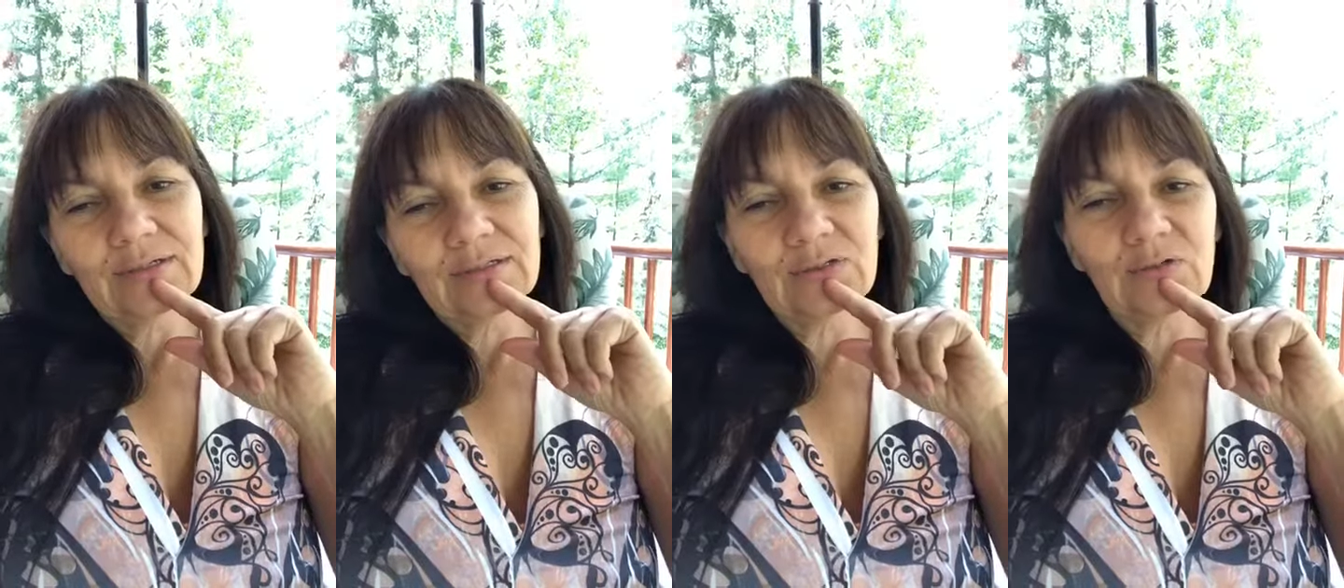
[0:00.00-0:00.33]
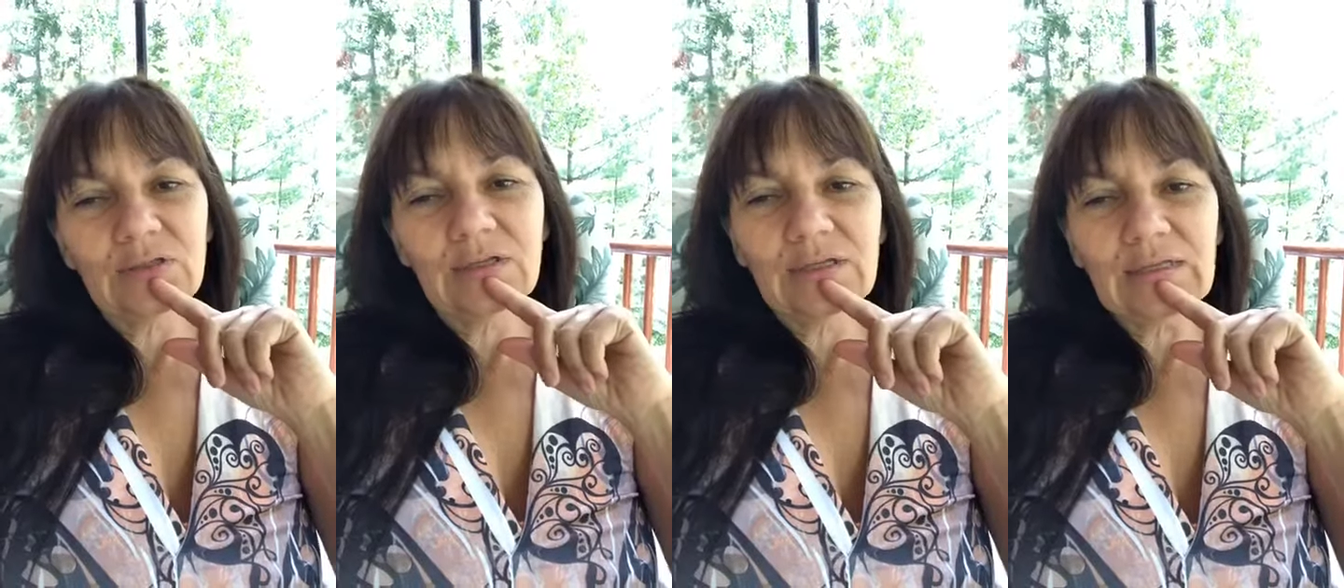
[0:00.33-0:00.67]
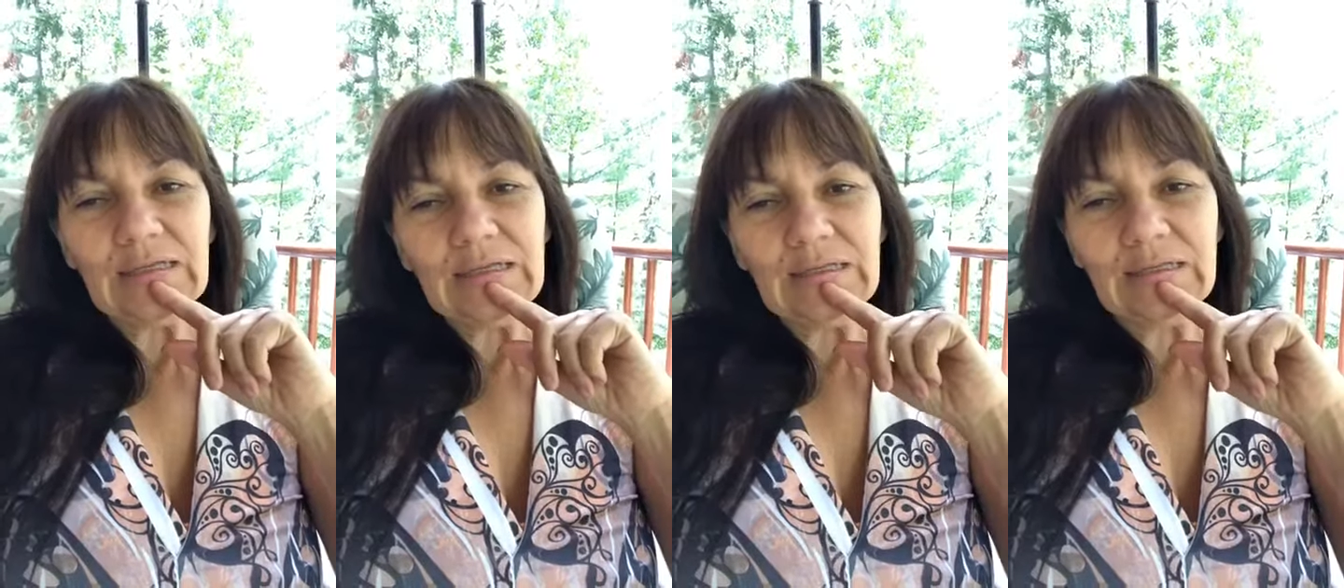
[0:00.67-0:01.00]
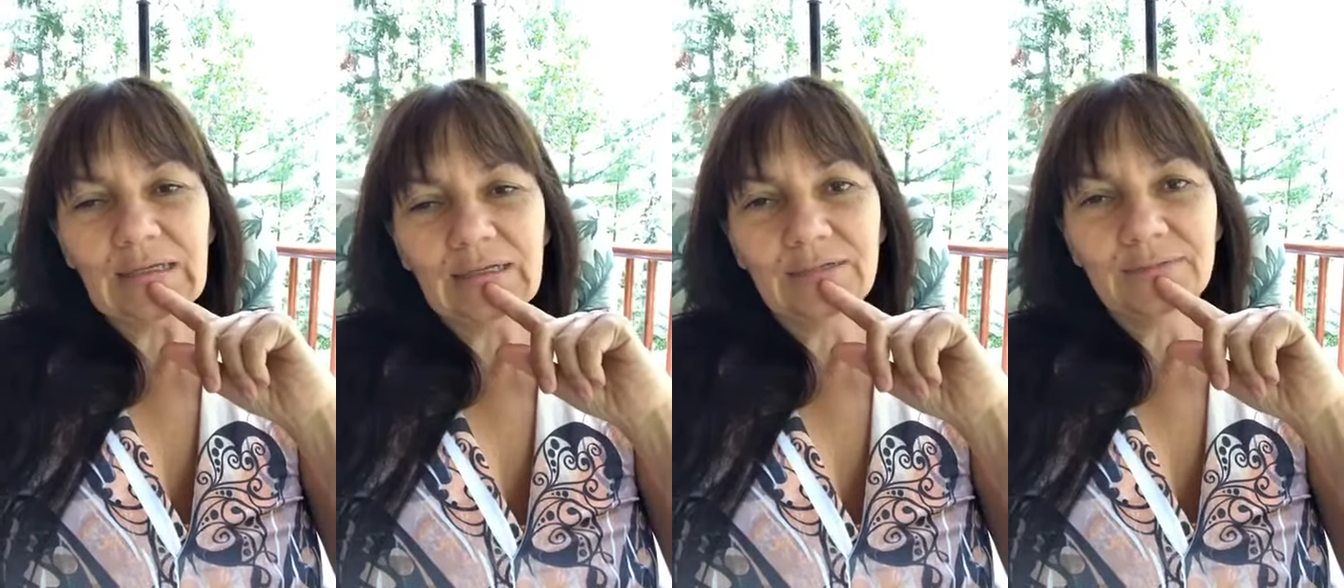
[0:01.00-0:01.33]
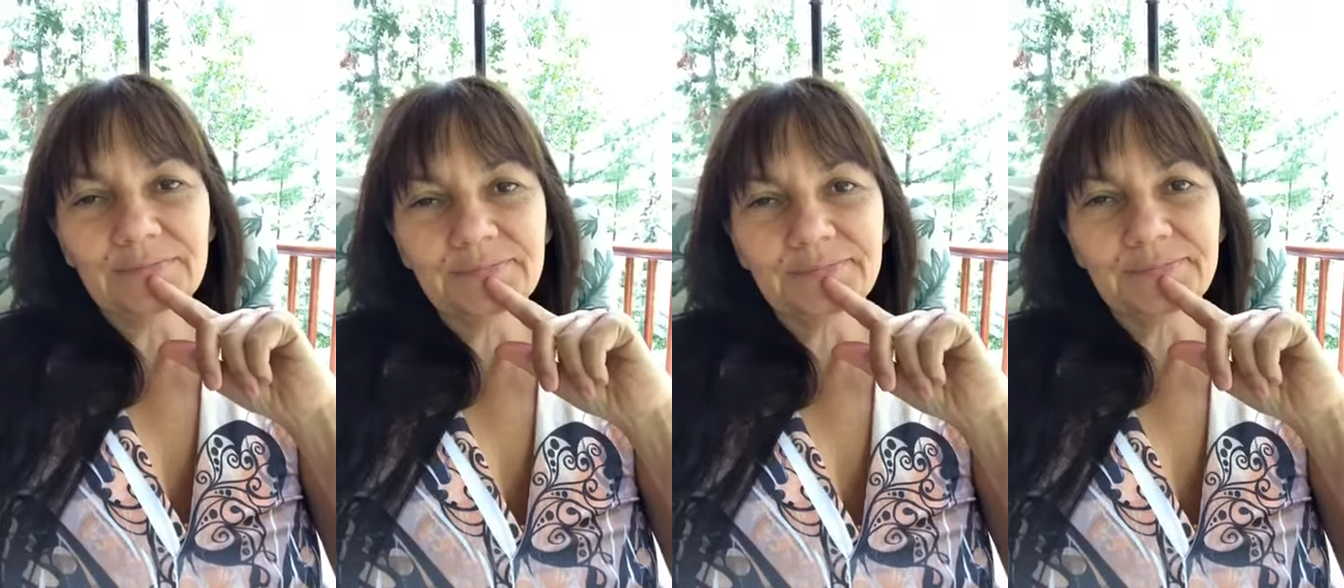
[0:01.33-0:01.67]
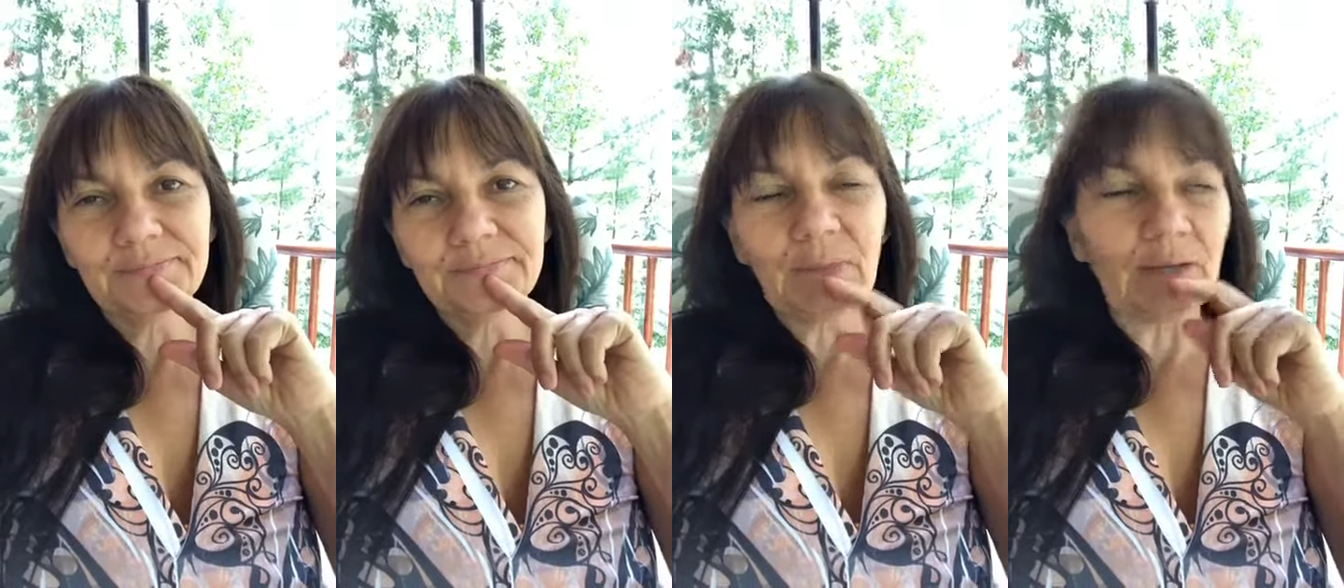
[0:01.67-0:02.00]
Ça doit être Dean.
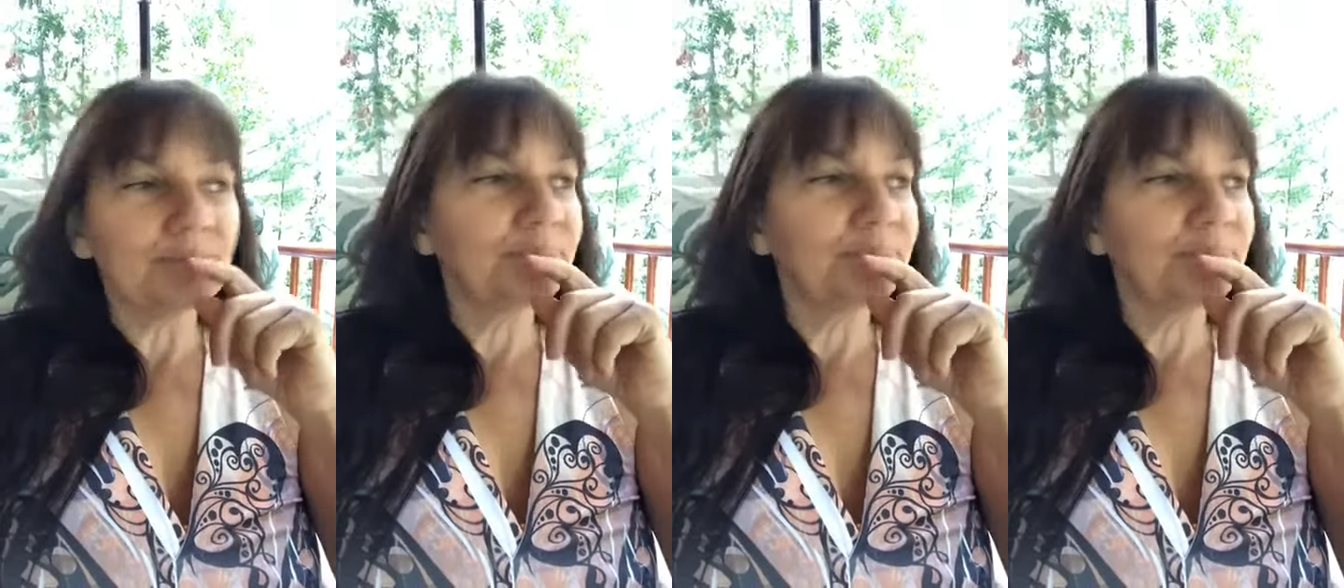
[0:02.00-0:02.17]
Bon,